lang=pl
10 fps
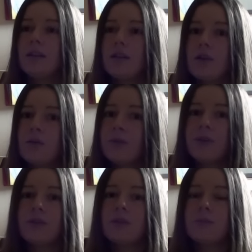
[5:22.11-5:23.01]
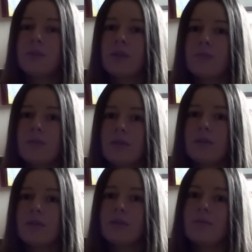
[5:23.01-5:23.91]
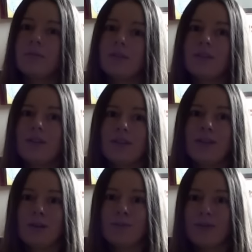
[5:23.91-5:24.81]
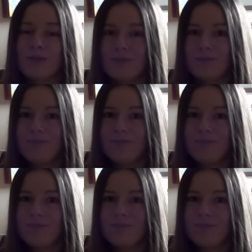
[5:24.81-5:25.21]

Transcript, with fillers: jakikolwiek inny film e, poza Titanikiem te